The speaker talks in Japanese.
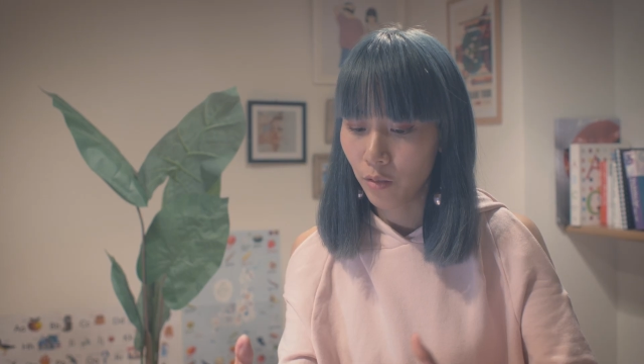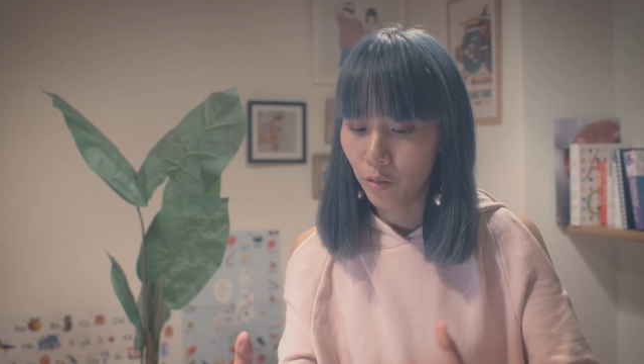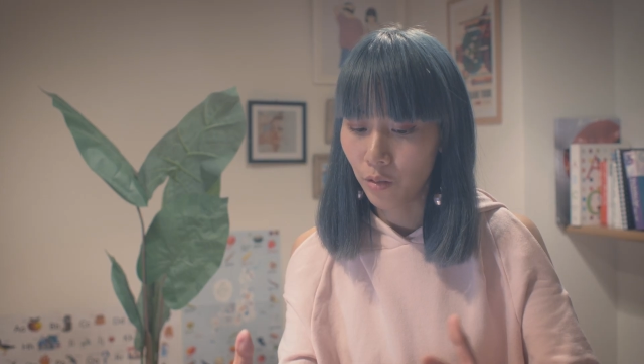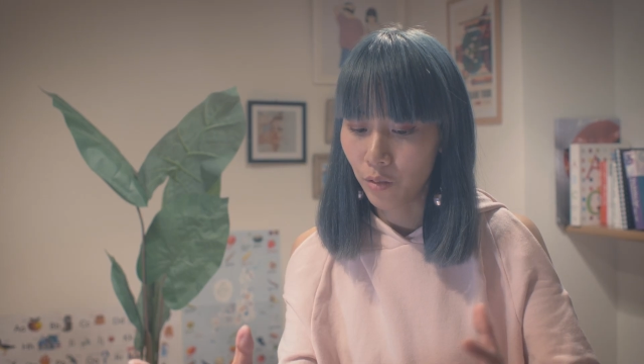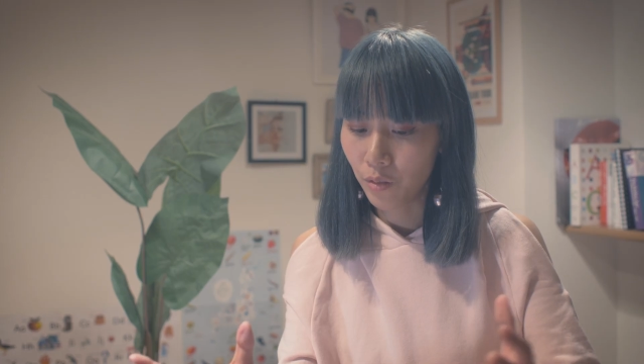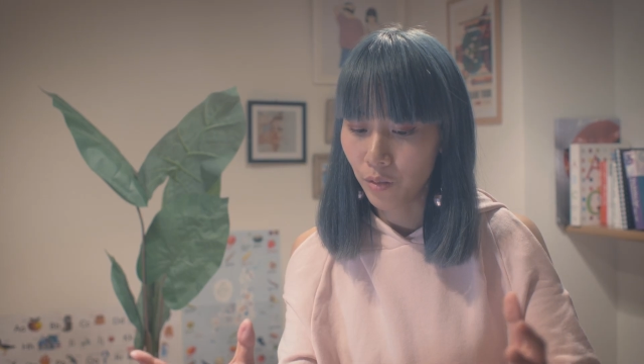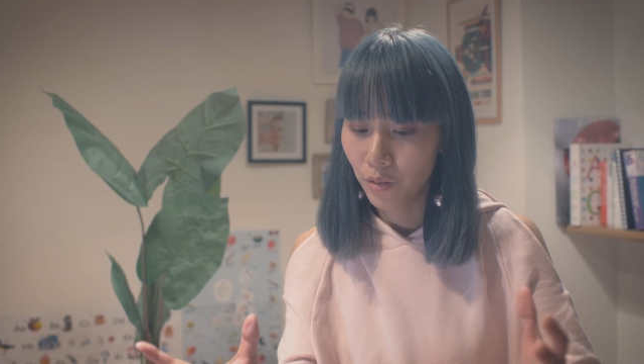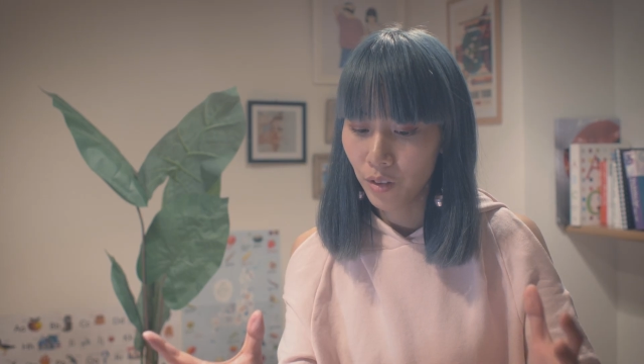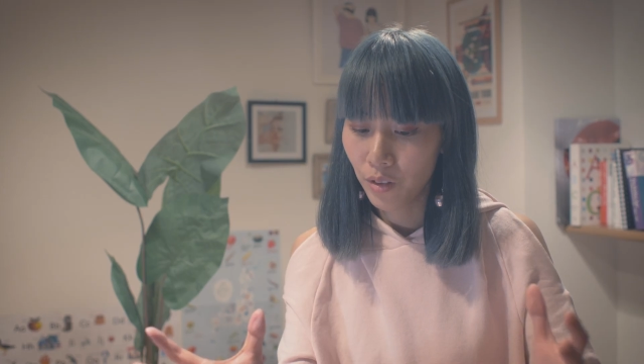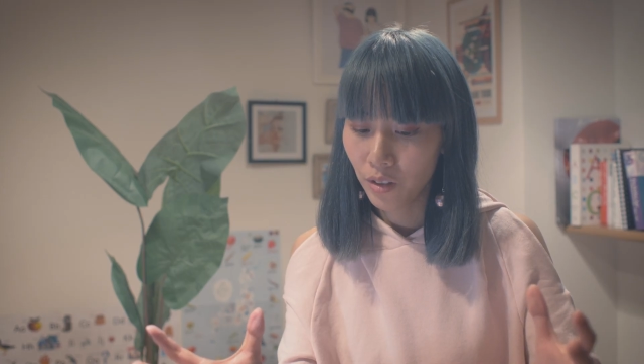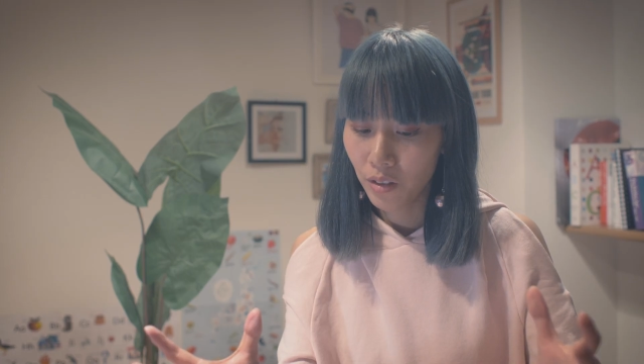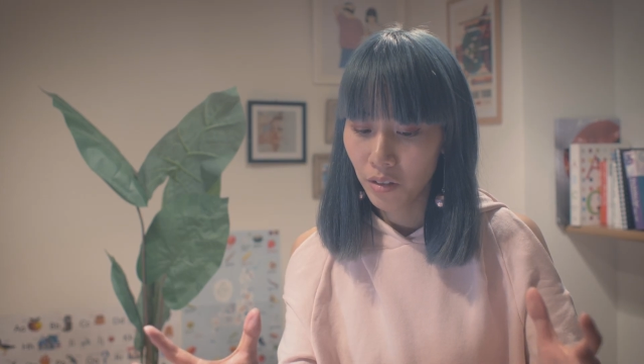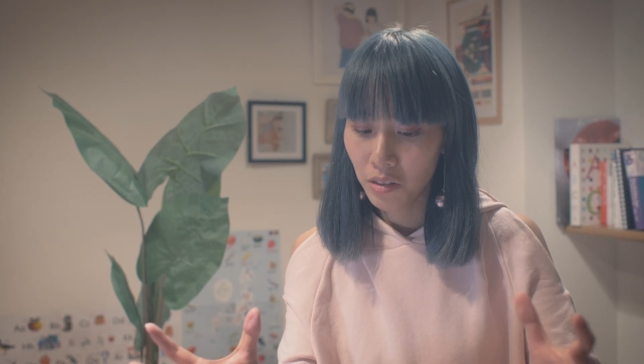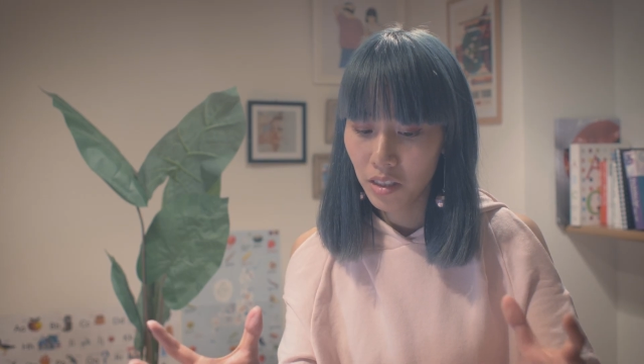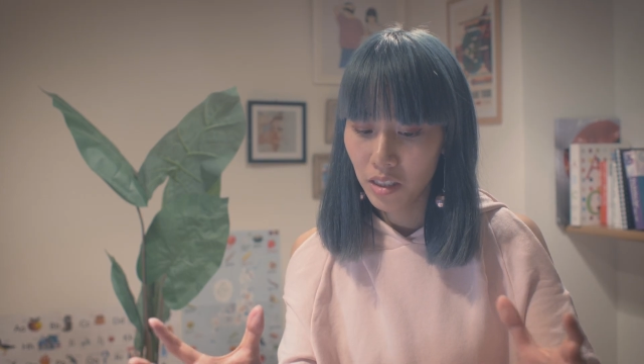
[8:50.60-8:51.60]
こ
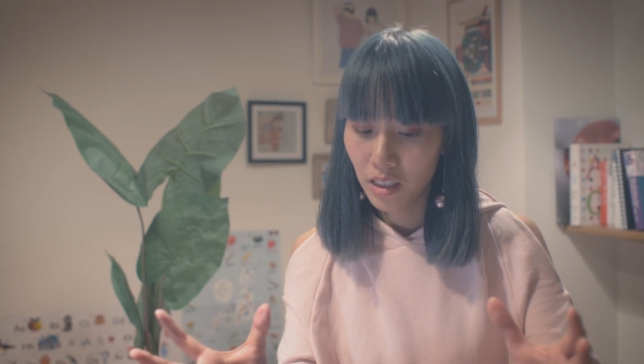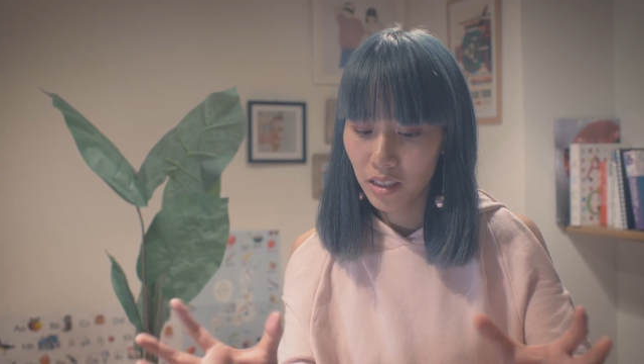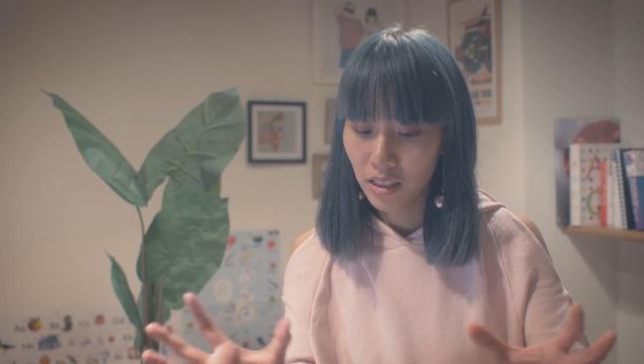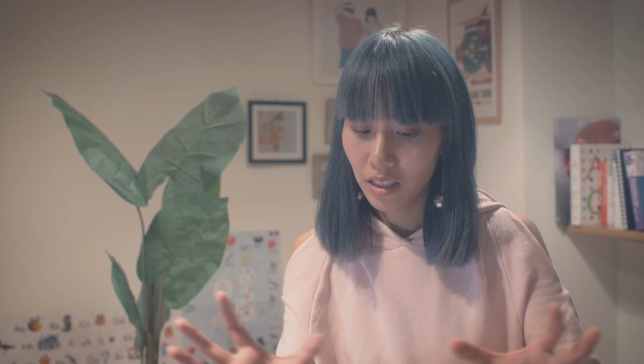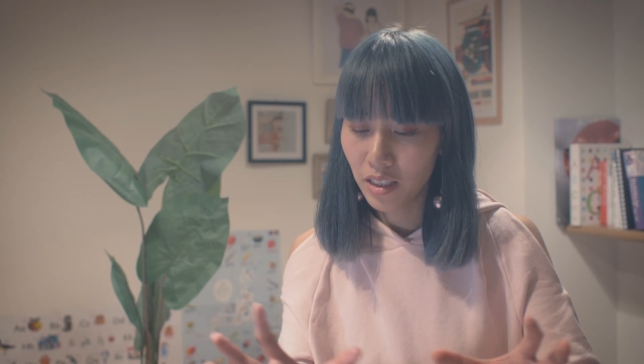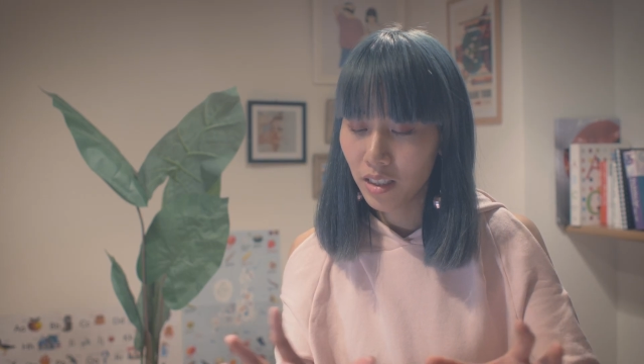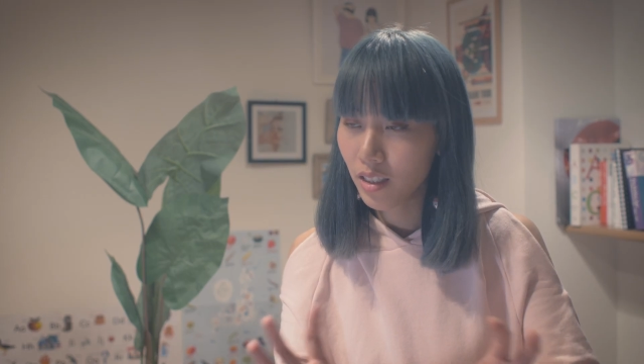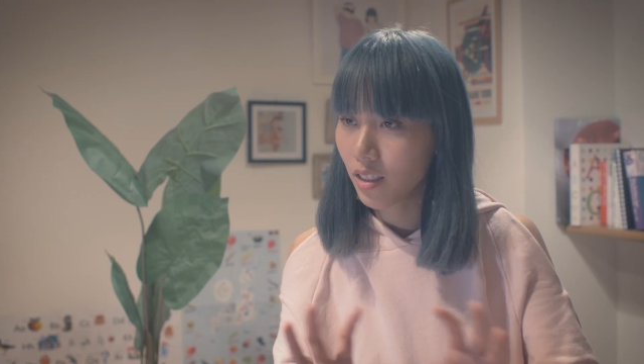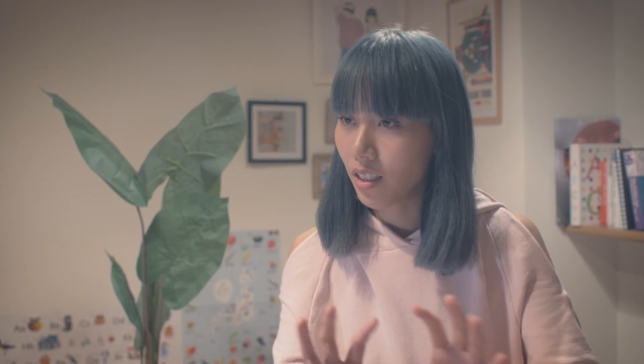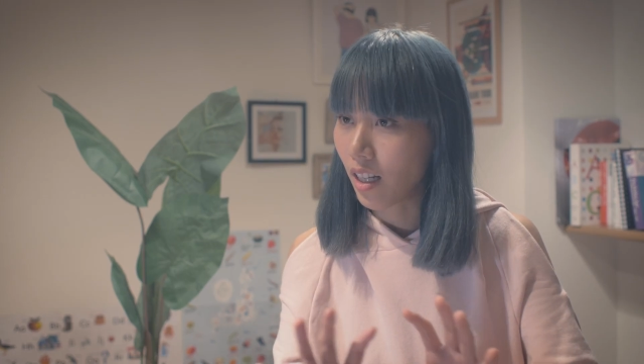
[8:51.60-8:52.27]
う全然